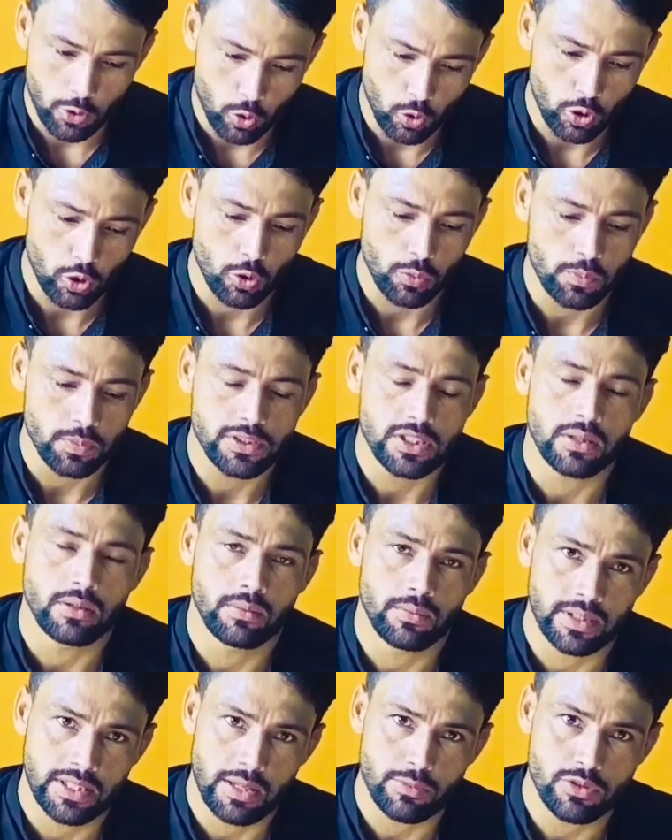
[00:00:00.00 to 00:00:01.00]
यूट्यूब
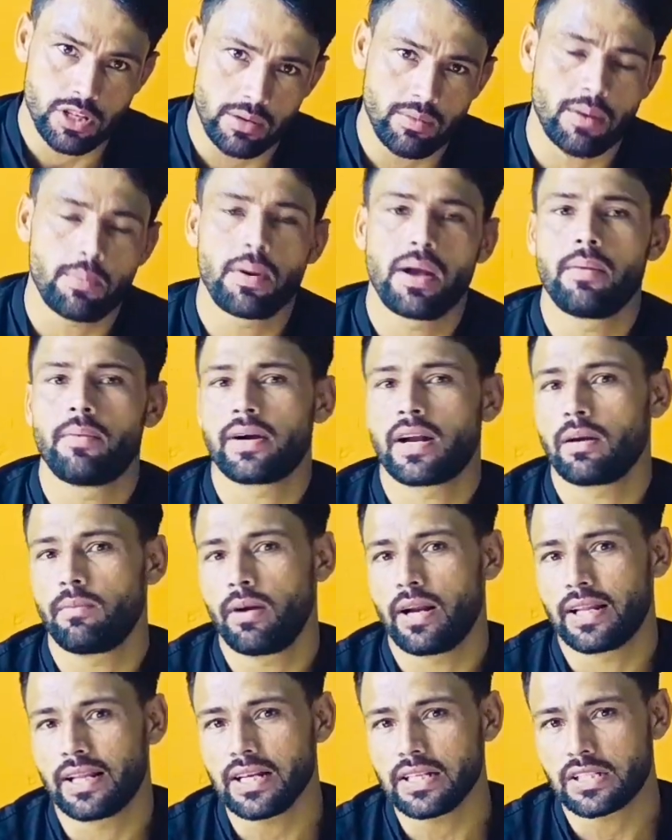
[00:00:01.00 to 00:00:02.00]
मतलब सिल्वर प्ले बटन
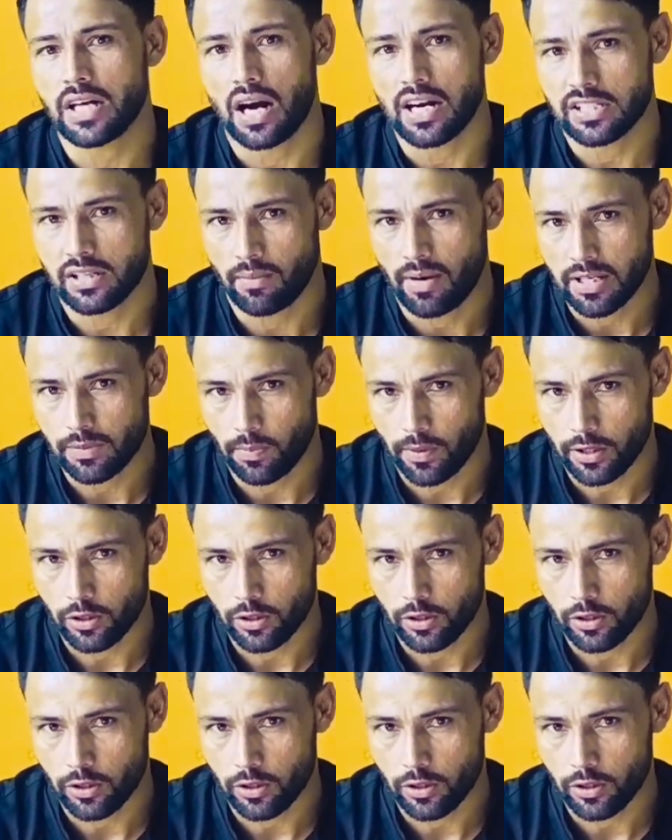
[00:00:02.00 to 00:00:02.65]
मिला था जाट समाज